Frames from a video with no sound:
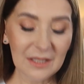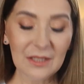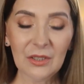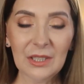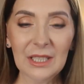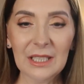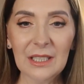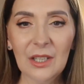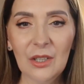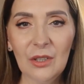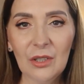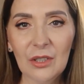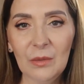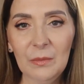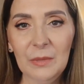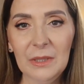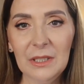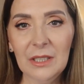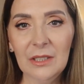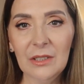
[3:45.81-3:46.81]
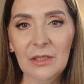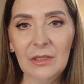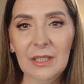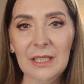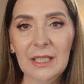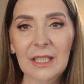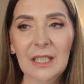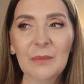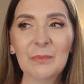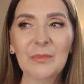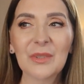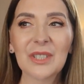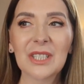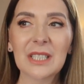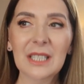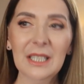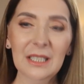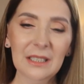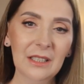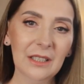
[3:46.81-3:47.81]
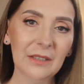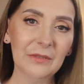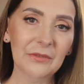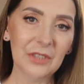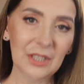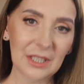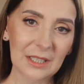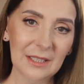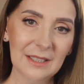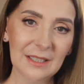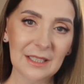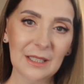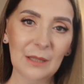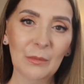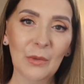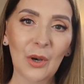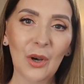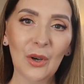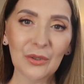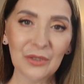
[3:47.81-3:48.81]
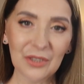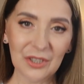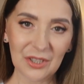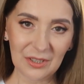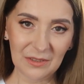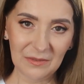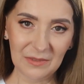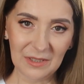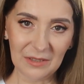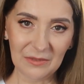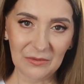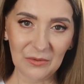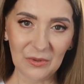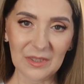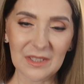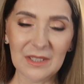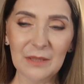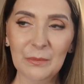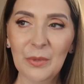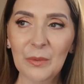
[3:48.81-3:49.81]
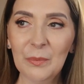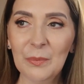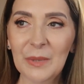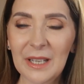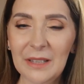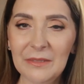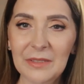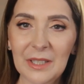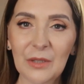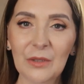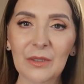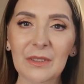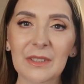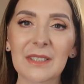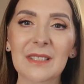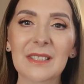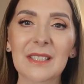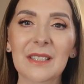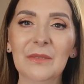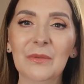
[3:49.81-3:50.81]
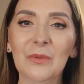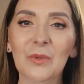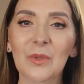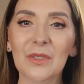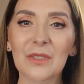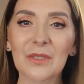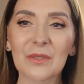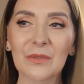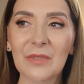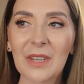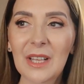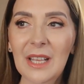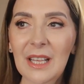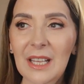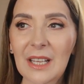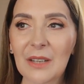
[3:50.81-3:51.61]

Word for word: Co takiego robi ten olejek? Przede wszystkim odżywia włosy, poprawia kondycję włosów.